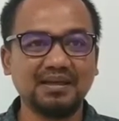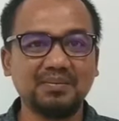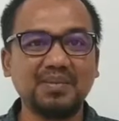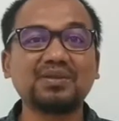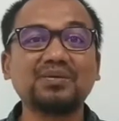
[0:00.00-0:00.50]

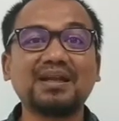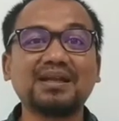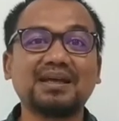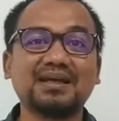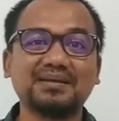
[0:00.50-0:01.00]
bantuan
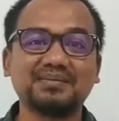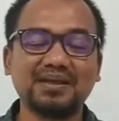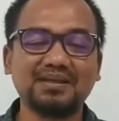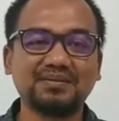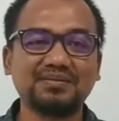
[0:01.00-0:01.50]
lah,
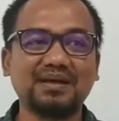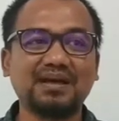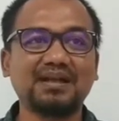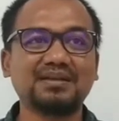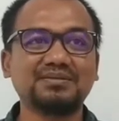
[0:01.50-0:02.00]

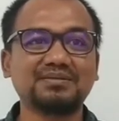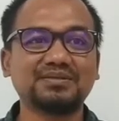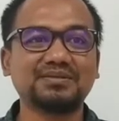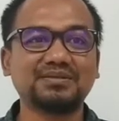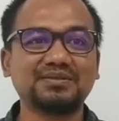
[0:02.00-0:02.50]
bantuan
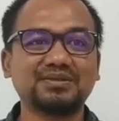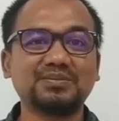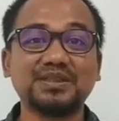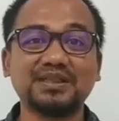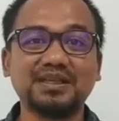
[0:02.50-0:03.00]
untuk
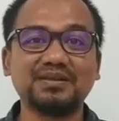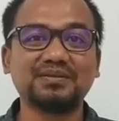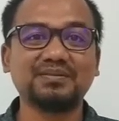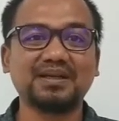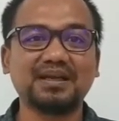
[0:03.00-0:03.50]
subsidi
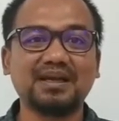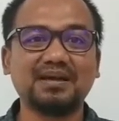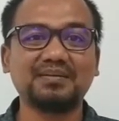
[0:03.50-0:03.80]
untuk mereka.